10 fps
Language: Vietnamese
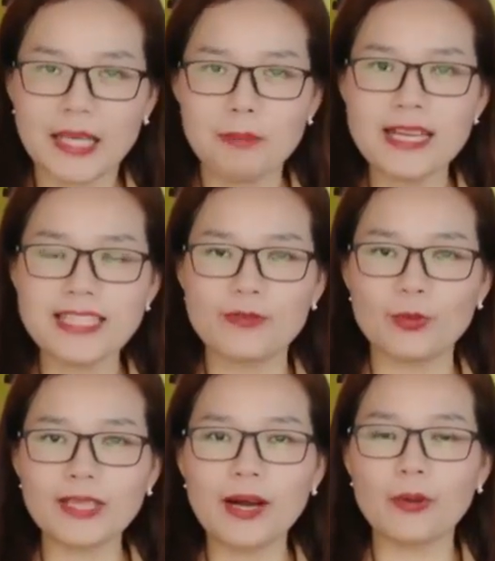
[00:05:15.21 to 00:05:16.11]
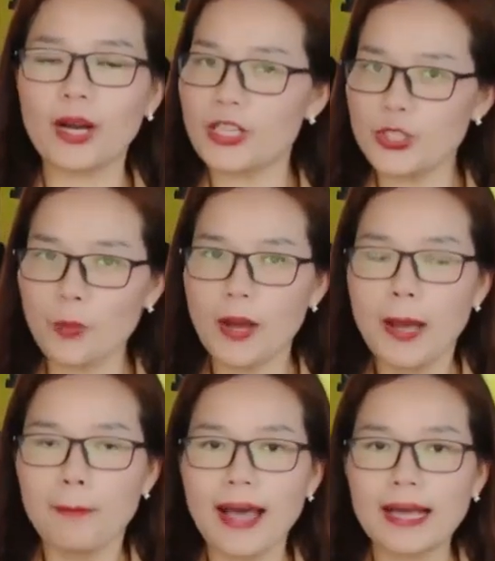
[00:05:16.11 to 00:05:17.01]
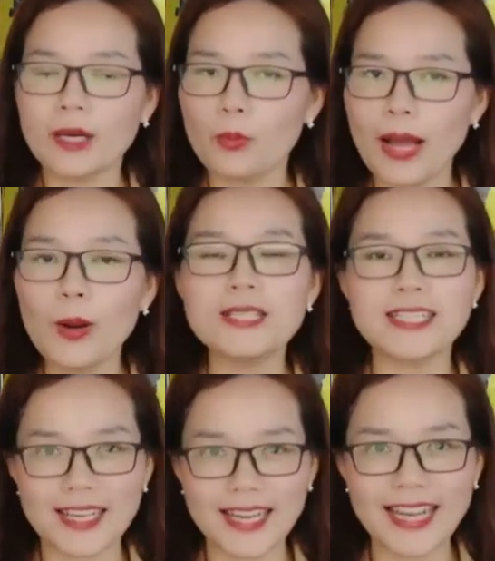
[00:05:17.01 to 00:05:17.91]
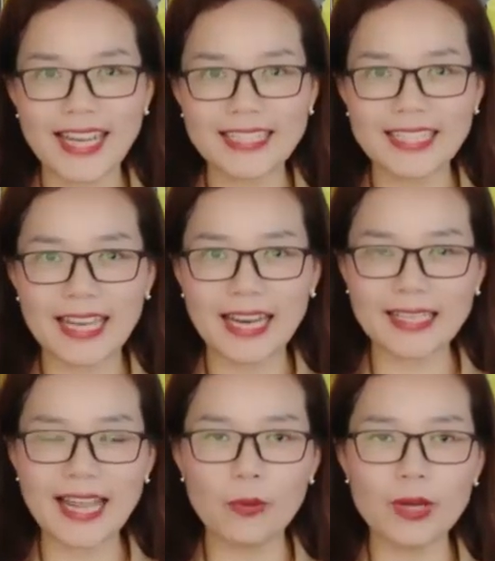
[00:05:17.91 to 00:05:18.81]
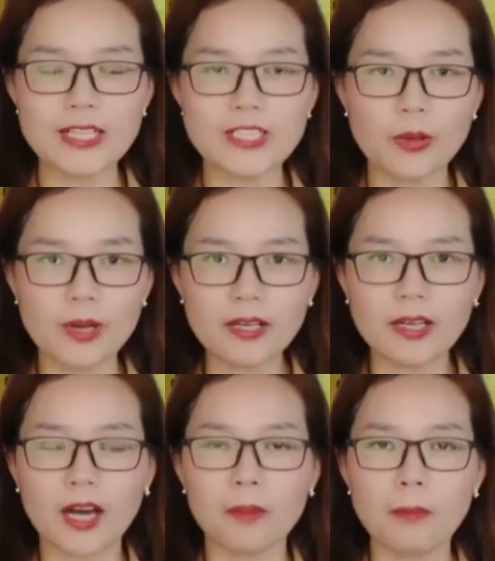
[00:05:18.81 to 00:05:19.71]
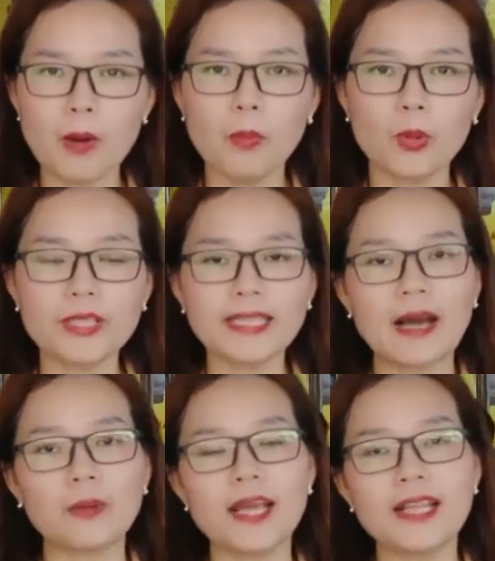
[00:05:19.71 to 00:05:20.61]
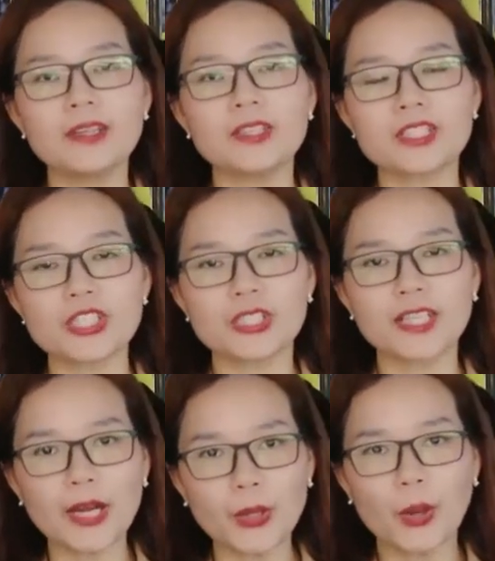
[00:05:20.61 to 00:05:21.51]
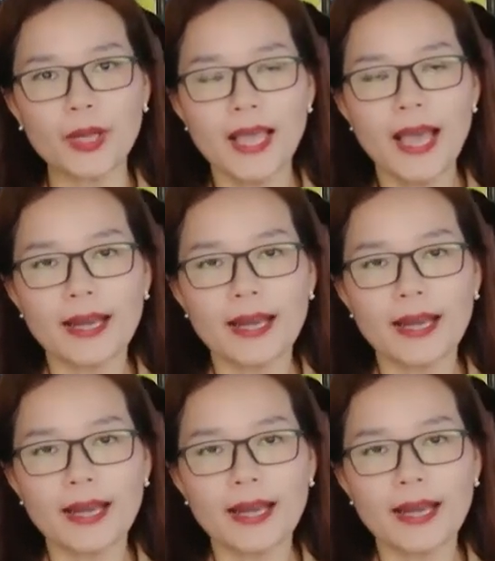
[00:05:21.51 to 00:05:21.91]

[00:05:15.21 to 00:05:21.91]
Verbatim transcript: tỉnh Bà Rịa Vũng Tàu nói chung, mà thông qua hội chợ lần này thì lãnh đạo huyện Châu Đức còn mong muốn tạo nên được sự kết nối